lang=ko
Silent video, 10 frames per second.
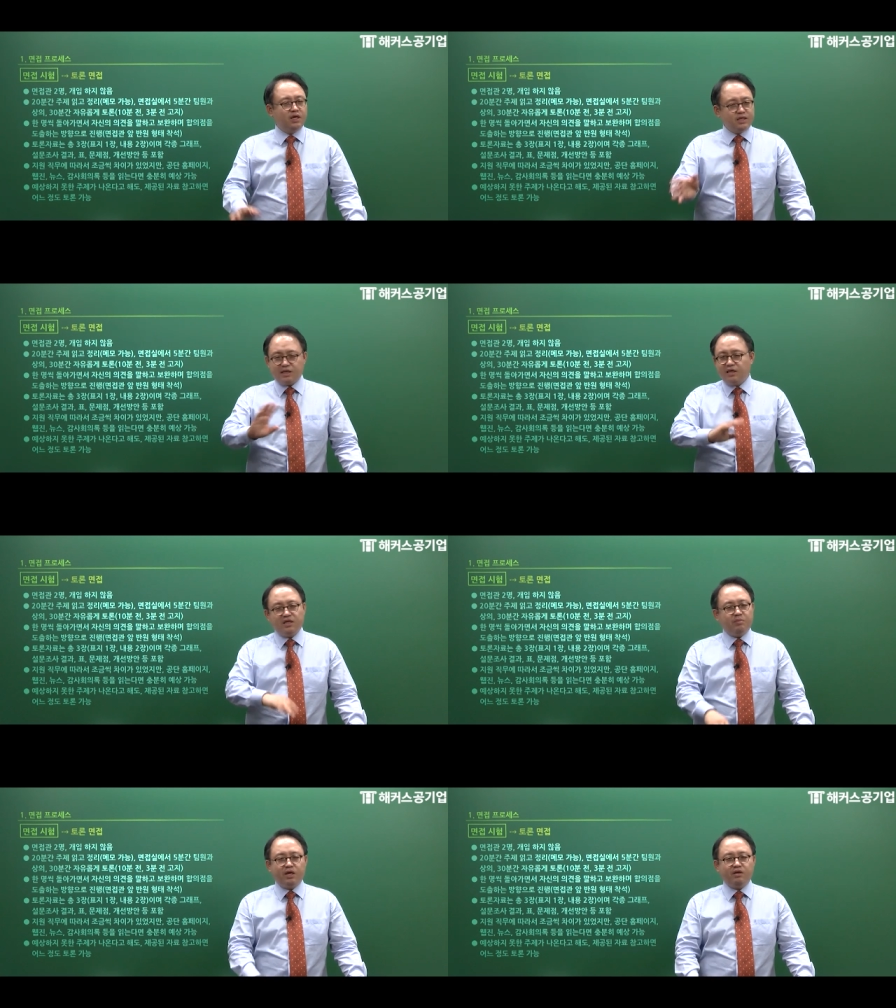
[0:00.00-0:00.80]

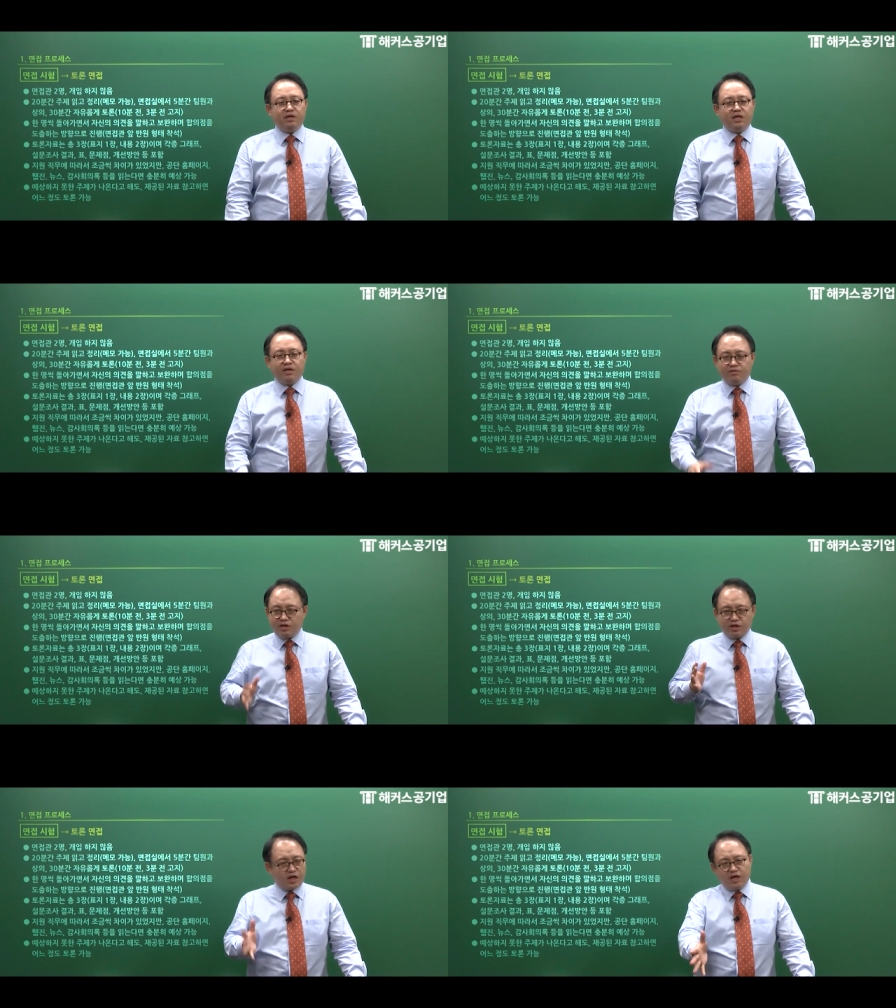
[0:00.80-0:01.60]
상대 배려 안 해요
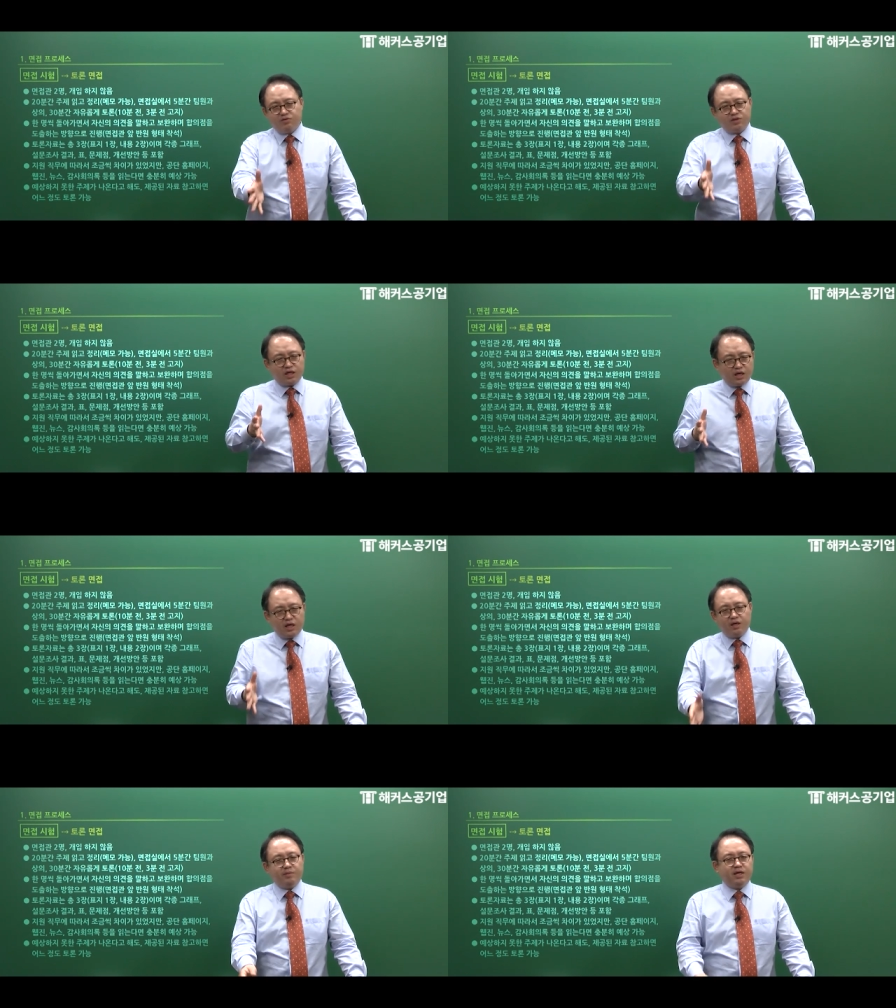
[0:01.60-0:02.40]
그냥 계속 자기
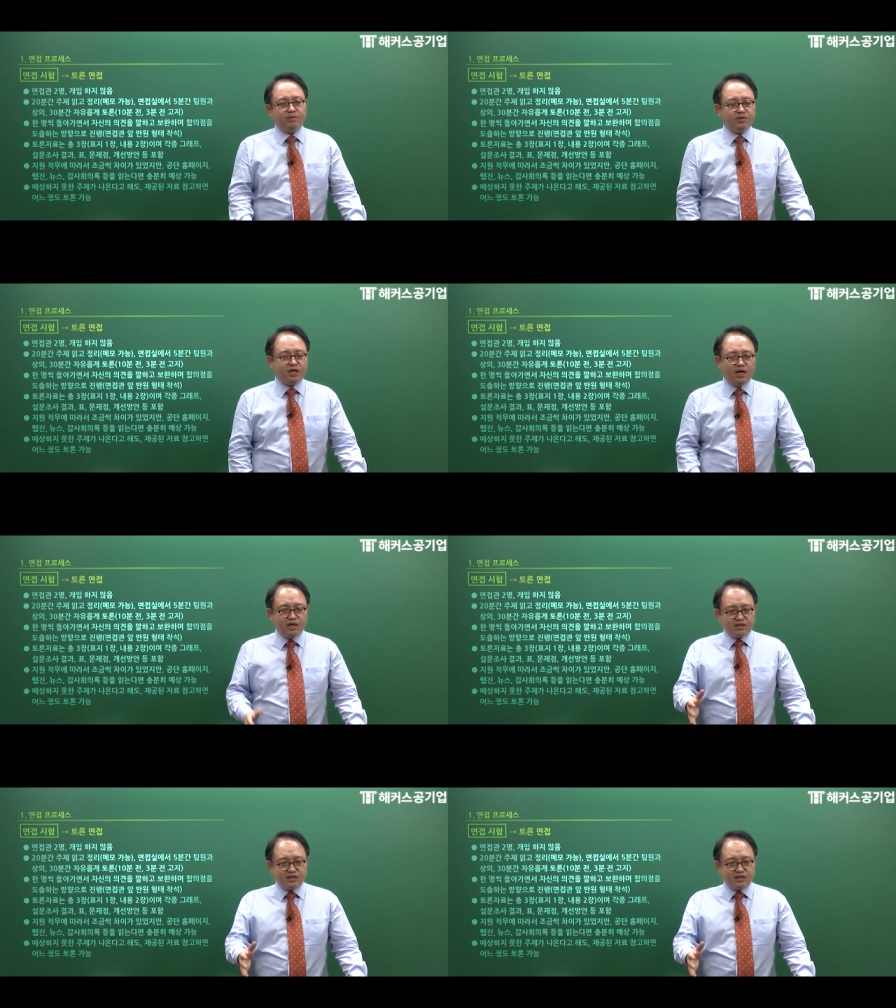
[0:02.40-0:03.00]
얘기만 합니다